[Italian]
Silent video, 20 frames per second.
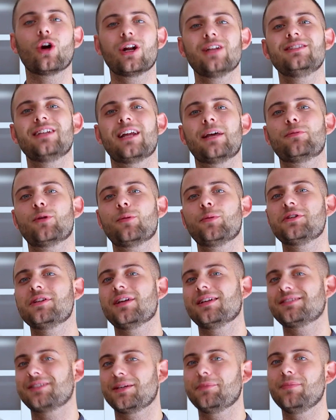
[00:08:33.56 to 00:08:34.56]
Ora direi proprio di
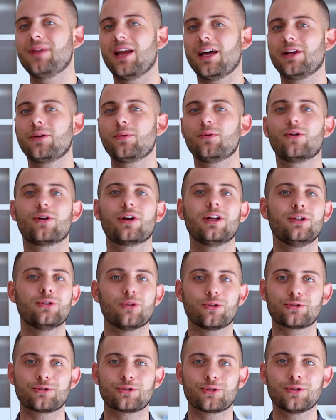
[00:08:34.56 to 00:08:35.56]
assemblare quello che è il
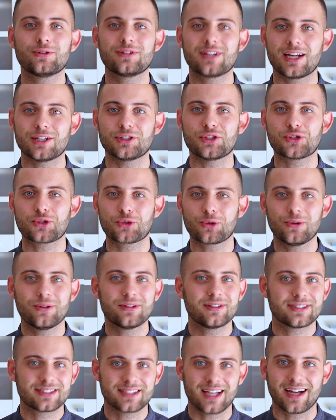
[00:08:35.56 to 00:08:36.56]
nostro
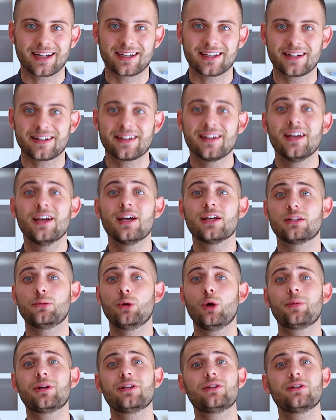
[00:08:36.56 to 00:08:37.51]
trancio sacher. Dobbiamo